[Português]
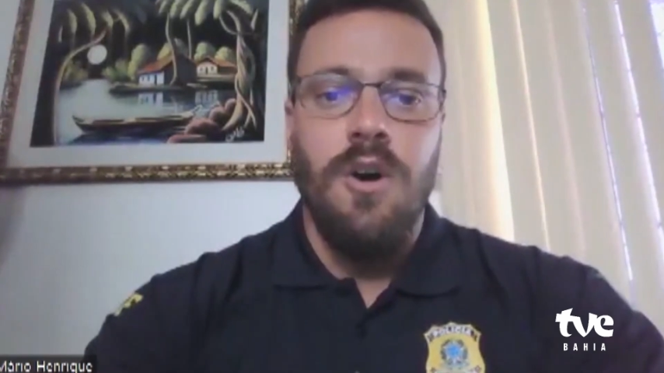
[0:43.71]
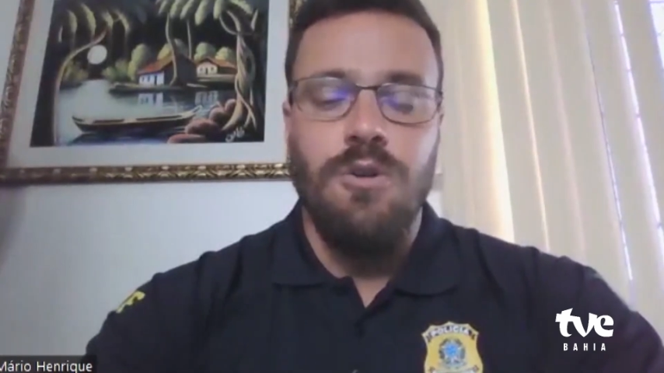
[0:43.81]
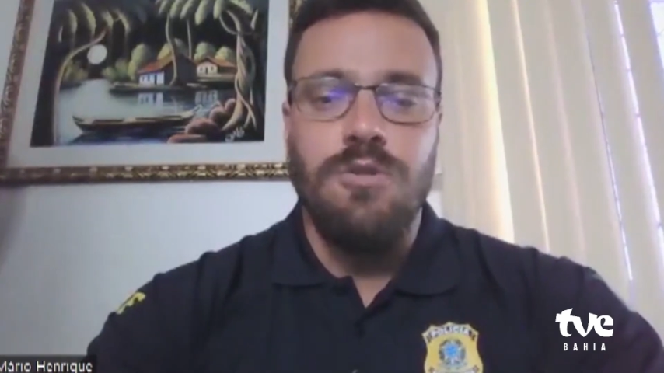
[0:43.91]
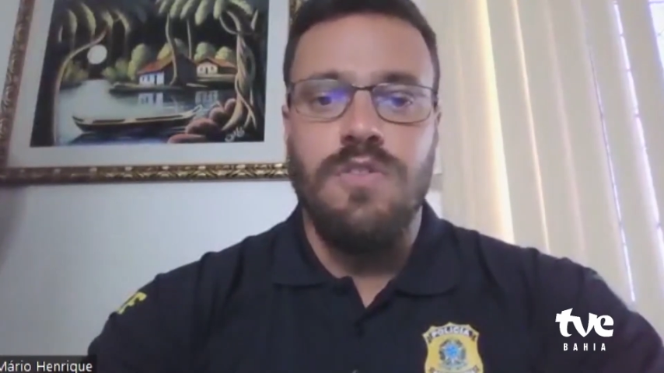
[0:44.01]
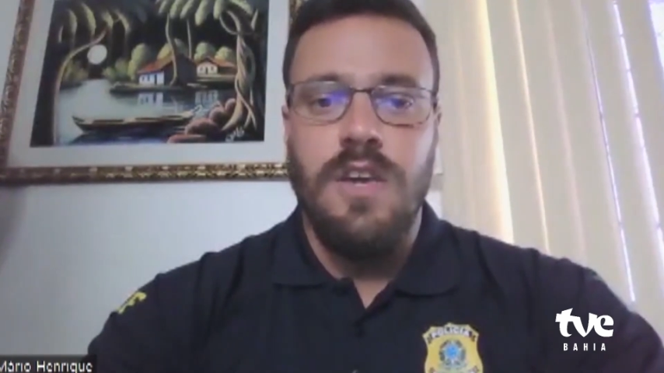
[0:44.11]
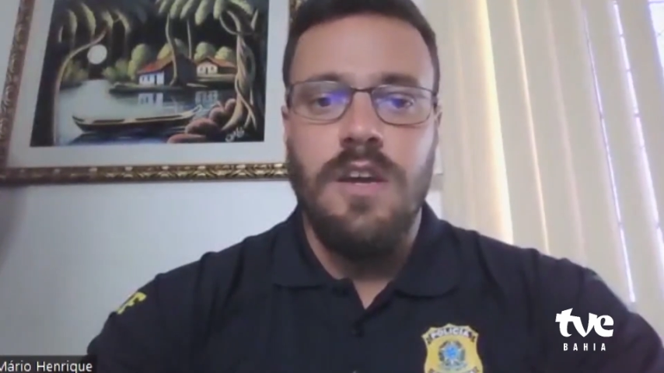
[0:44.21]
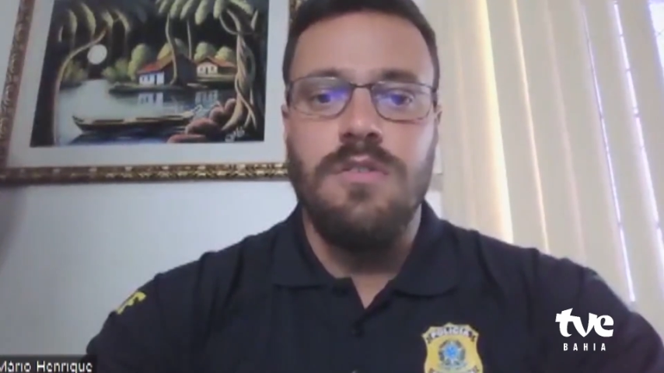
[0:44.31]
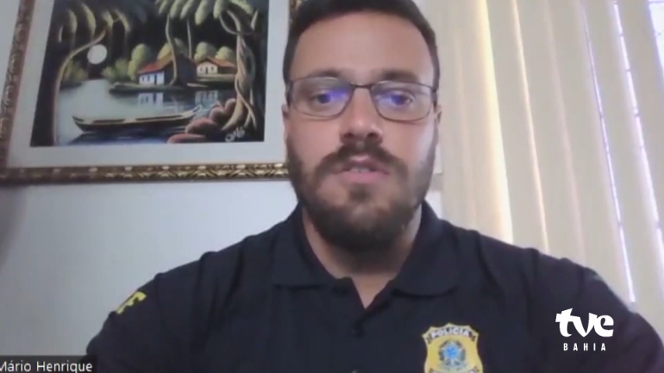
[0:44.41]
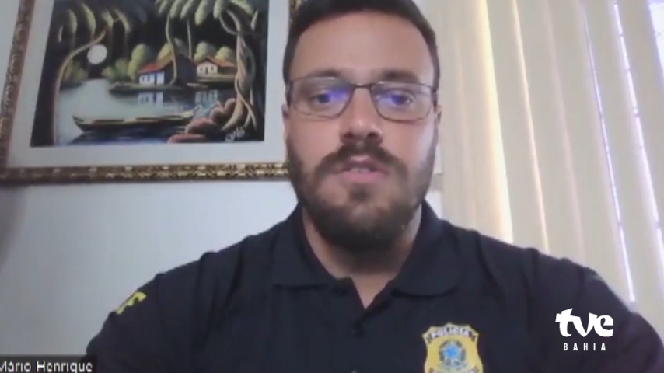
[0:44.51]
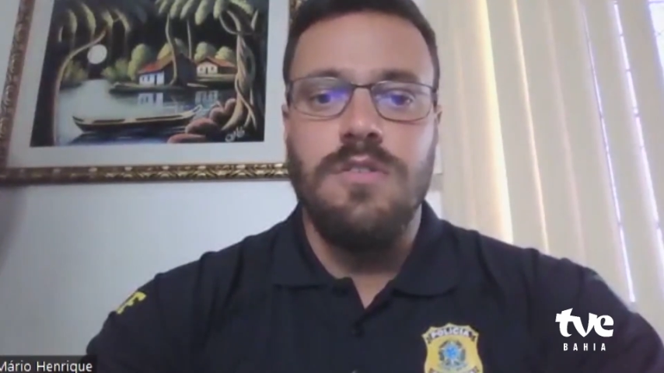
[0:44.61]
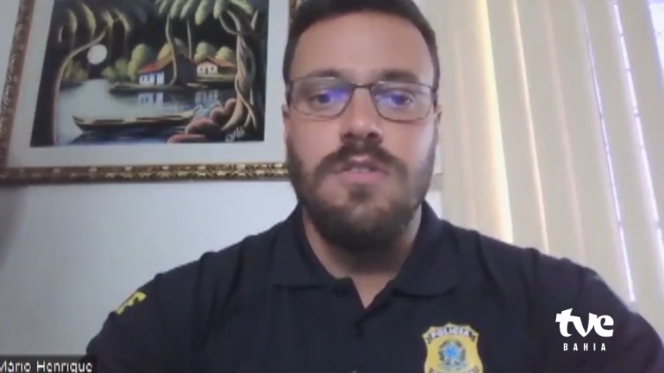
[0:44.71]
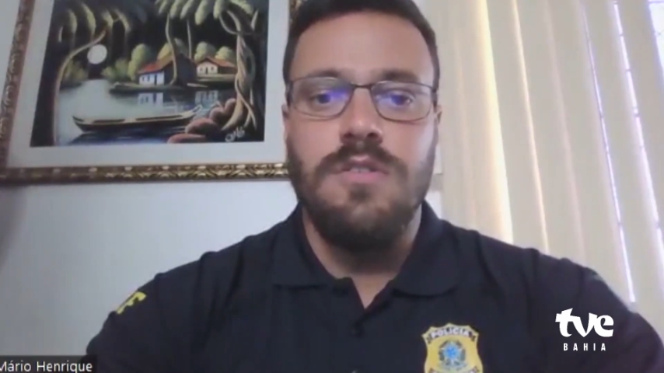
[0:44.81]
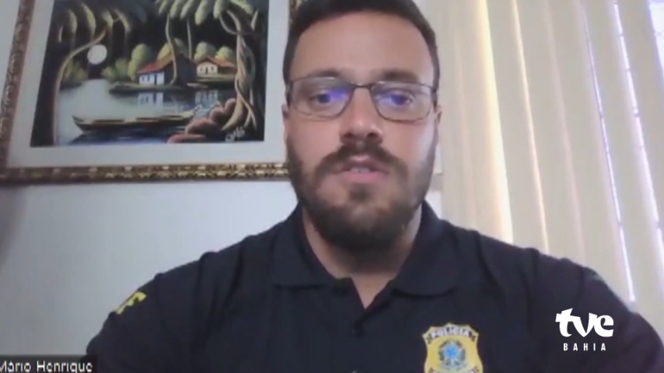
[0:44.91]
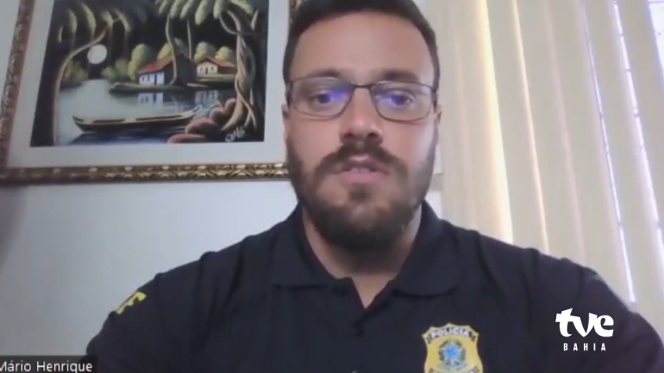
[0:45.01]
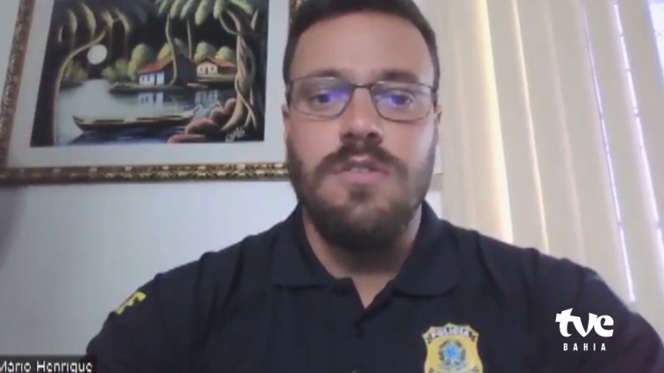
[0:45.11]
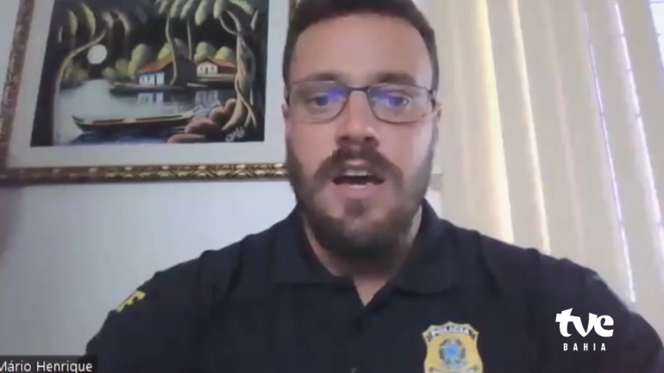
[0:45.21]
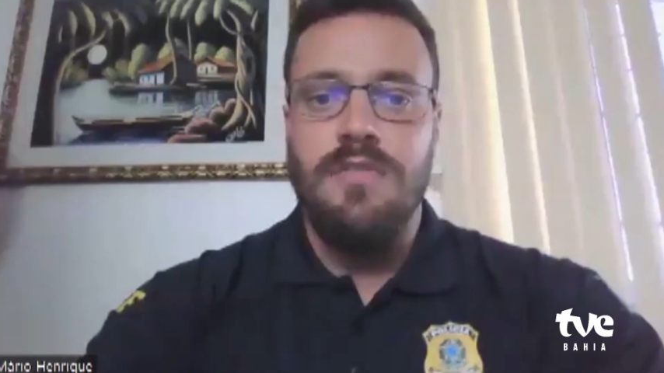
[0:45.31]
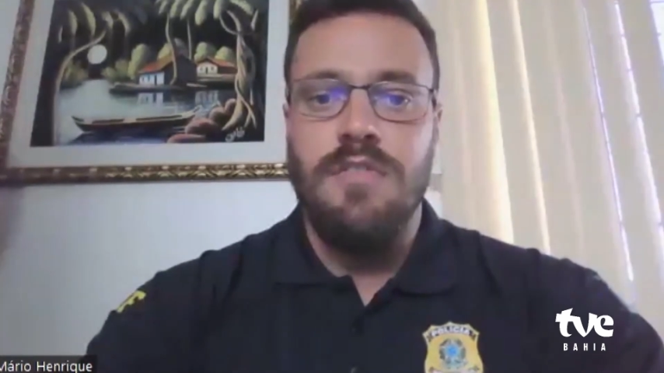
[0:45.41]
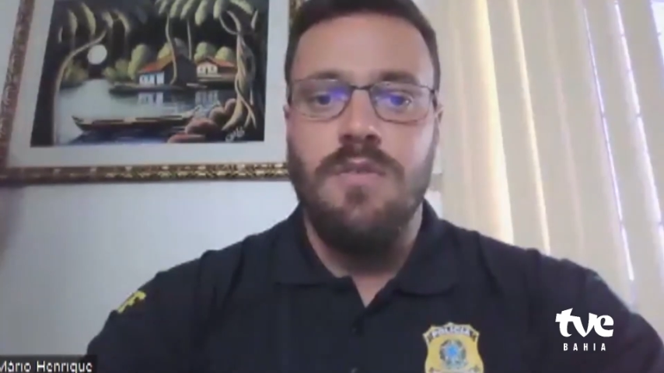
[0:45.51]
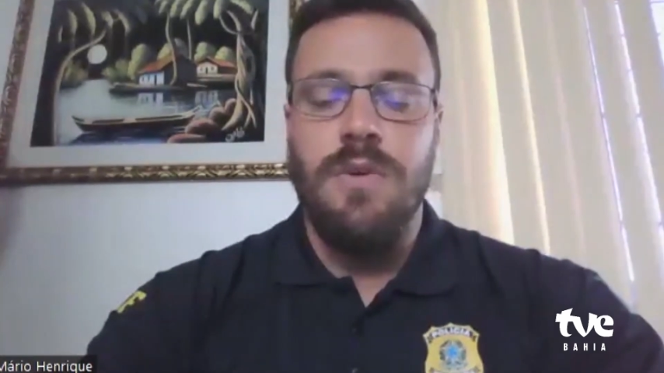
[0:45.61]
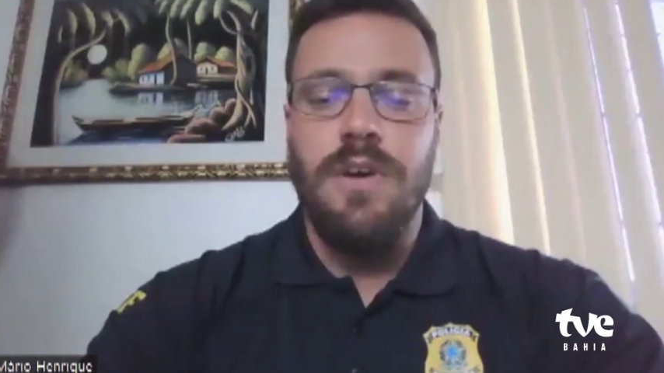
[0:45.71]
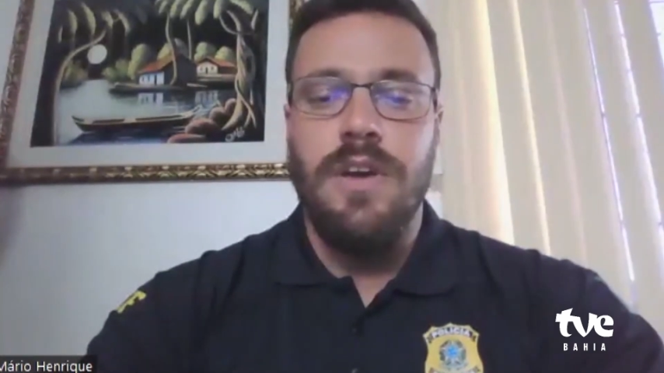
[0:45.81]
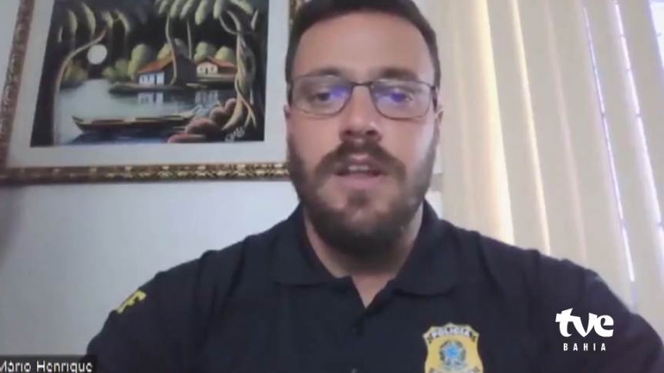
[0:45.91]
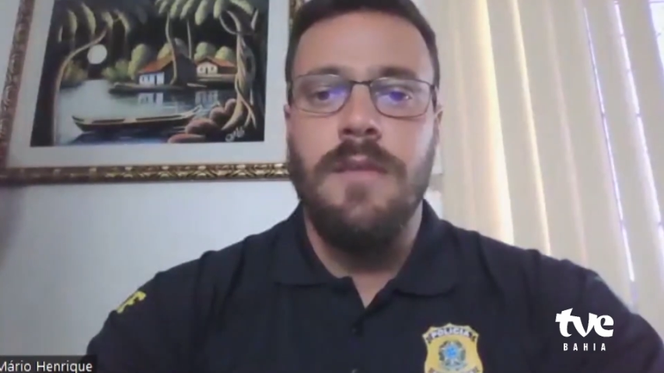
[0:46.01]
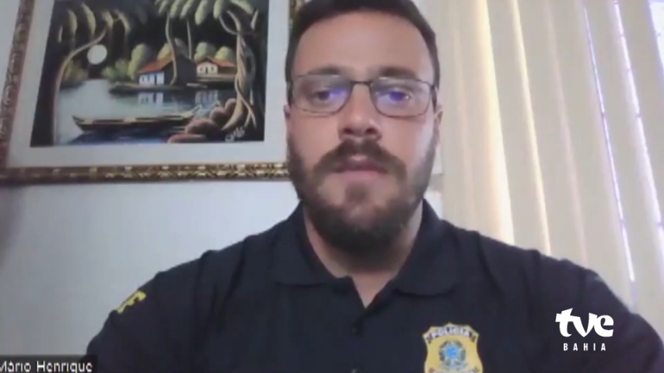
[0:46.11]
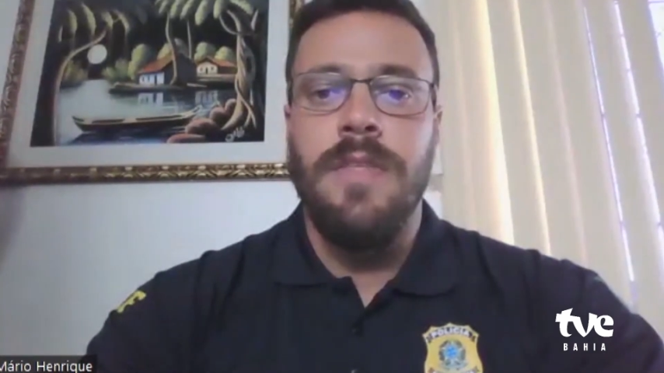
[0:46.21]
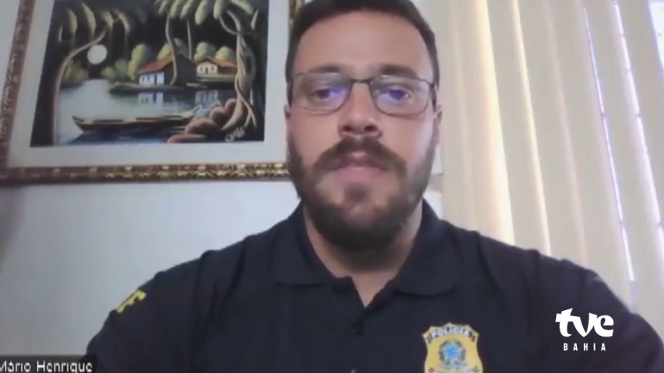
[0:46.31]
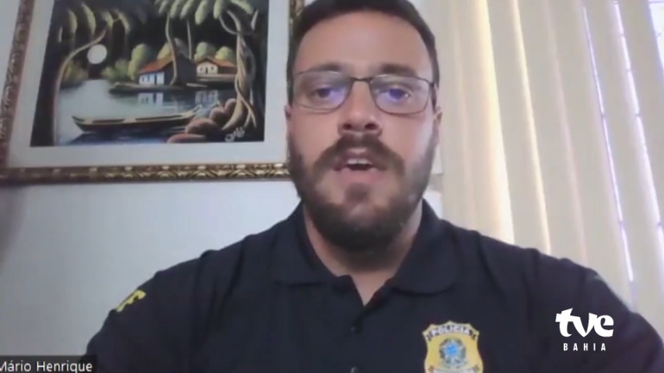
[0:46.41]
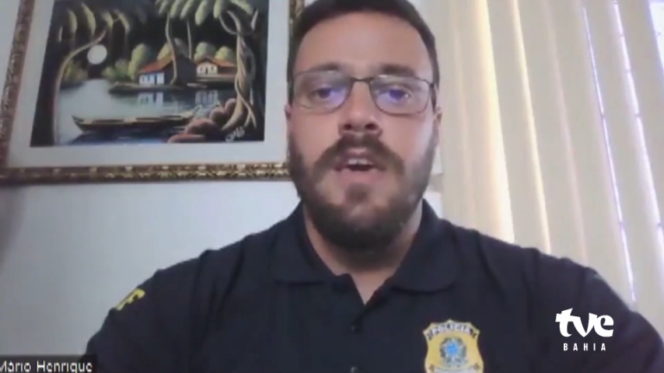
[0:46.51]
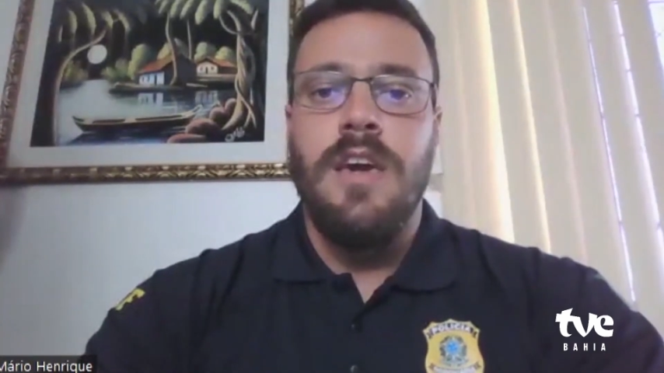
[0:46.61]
outros veículos, né? inclusive até se fosse um motociclista,